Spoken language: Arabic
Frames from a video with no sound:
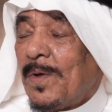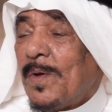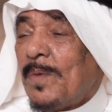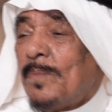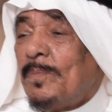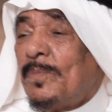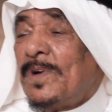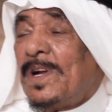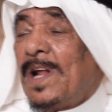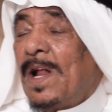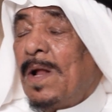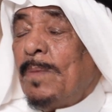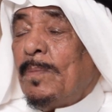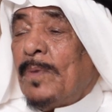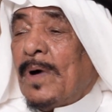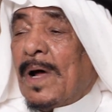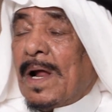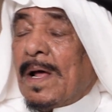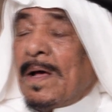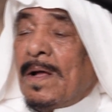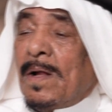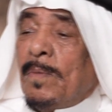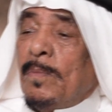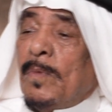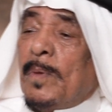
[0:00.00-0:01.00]
من
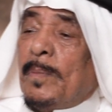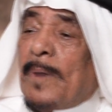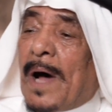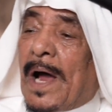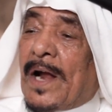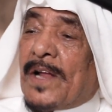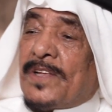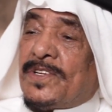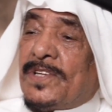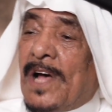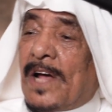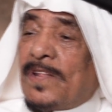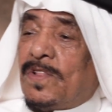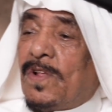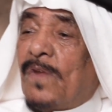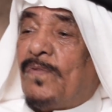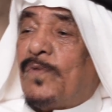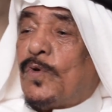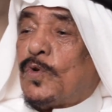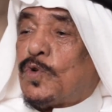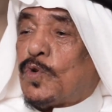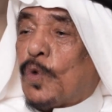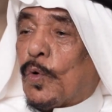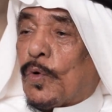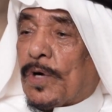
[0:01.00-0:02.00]
الممارسات
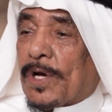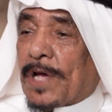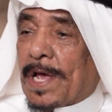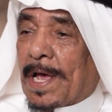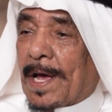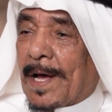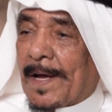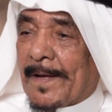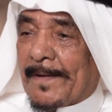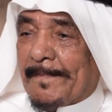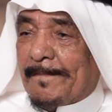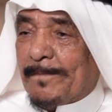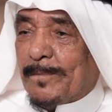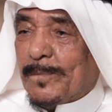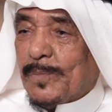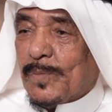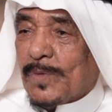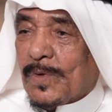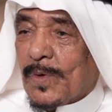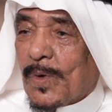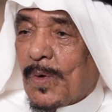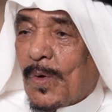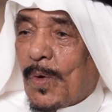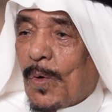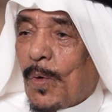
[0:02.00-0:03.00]
الفسوقيه
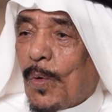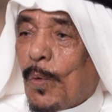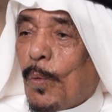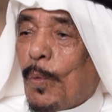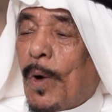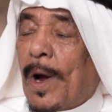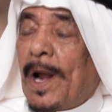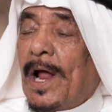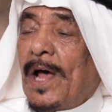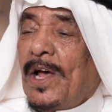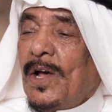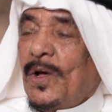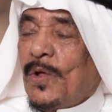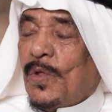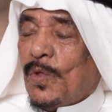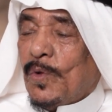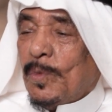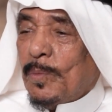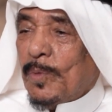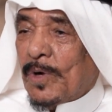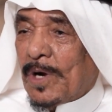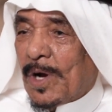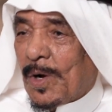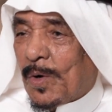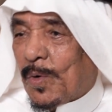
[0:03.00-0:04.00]
ولا
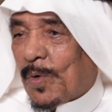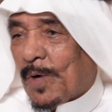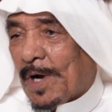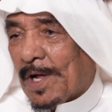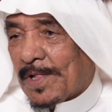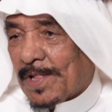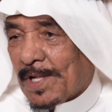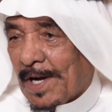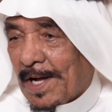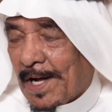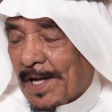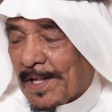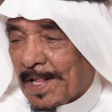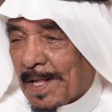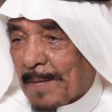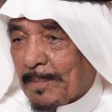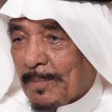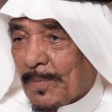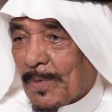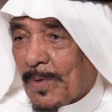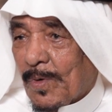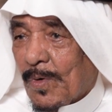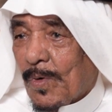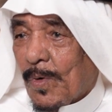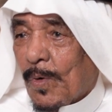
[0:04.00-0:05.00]
يهضمون كرة القدم
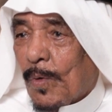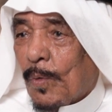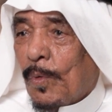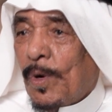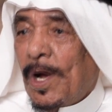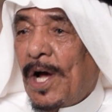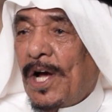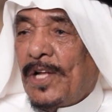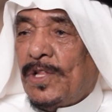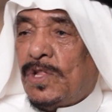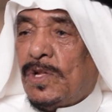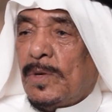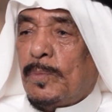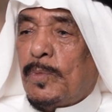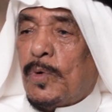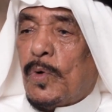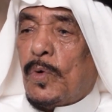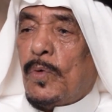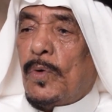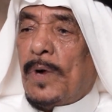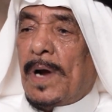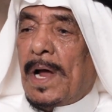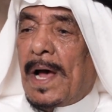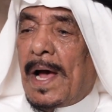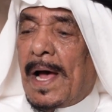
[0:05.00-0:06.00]

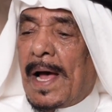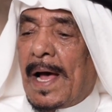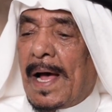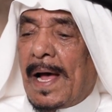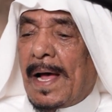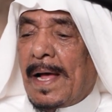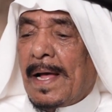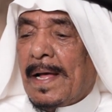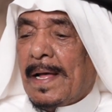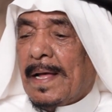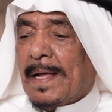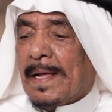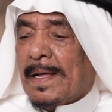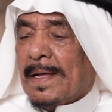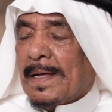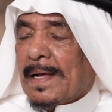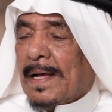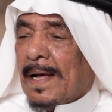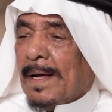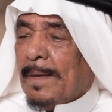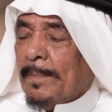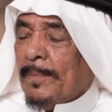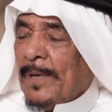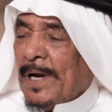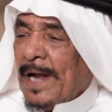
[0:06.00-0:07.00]
ويعتبرونها
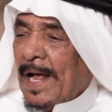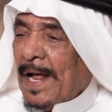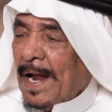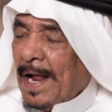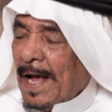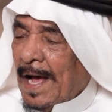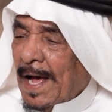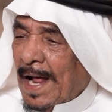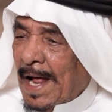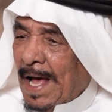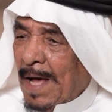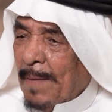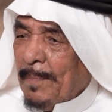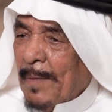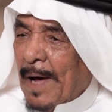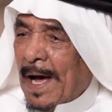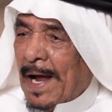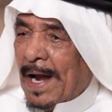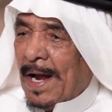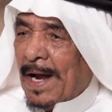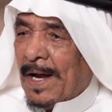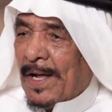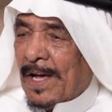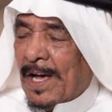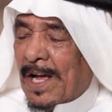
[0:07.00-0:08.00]
من
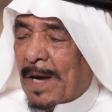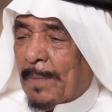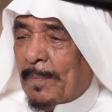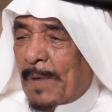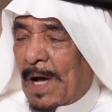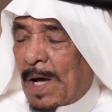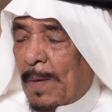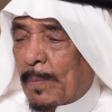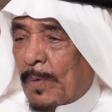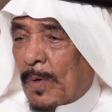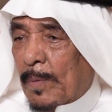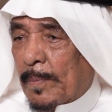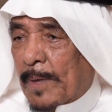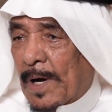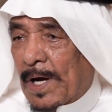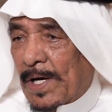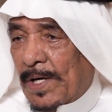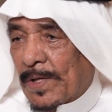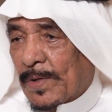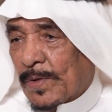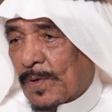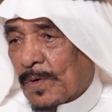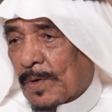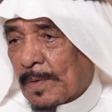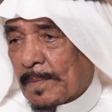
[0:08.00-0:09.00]
الأعمال الغير محبوبة
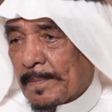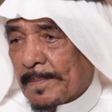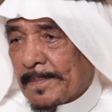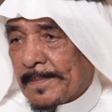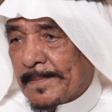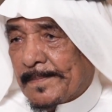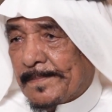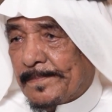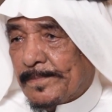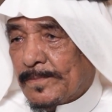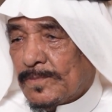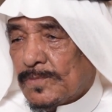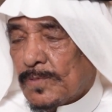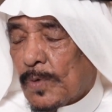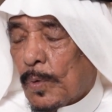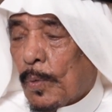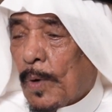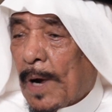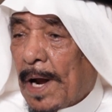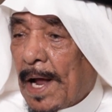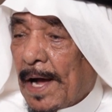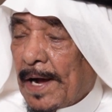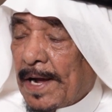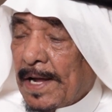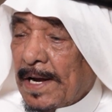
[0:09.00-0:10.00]
عندهم
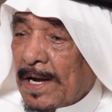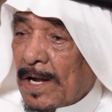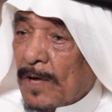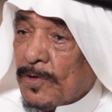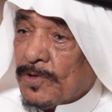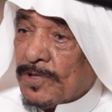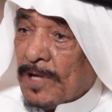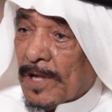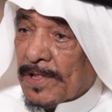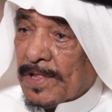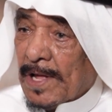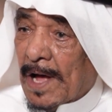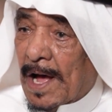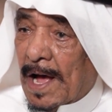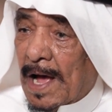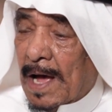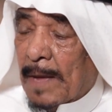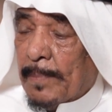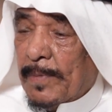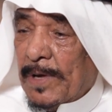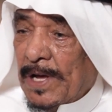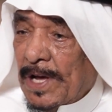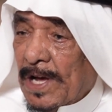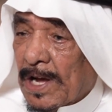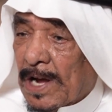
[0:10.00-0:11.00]
ولكنه استطاع
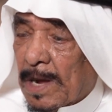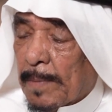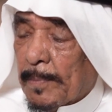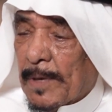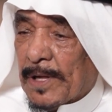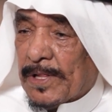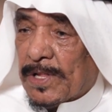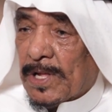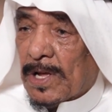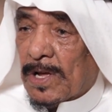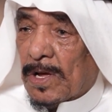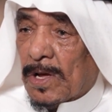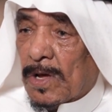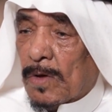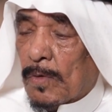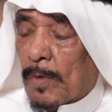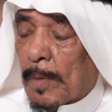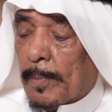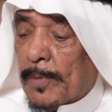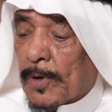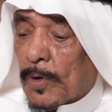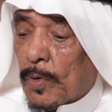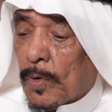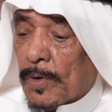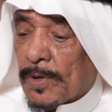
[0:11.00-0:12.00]
بحكمته
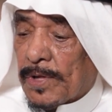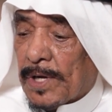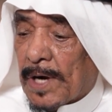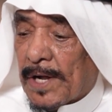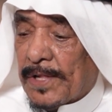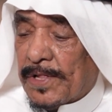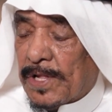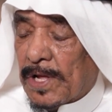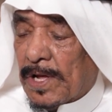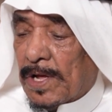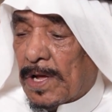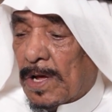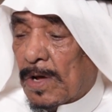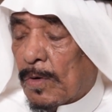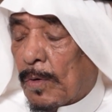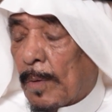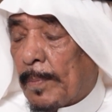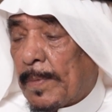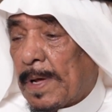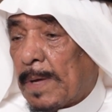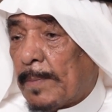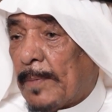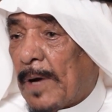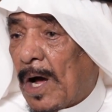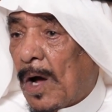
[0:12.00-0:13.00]
وبقدرته
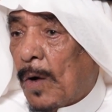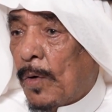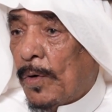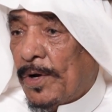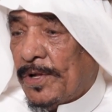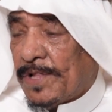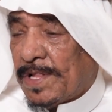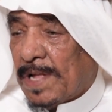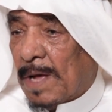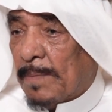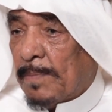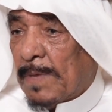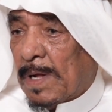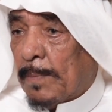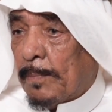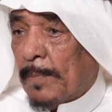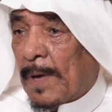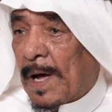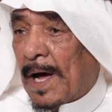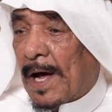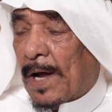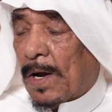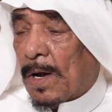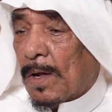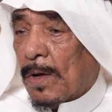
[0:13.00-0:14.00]
وبما أعطي من
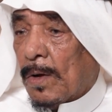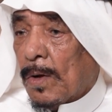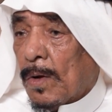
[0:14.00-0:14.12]
مال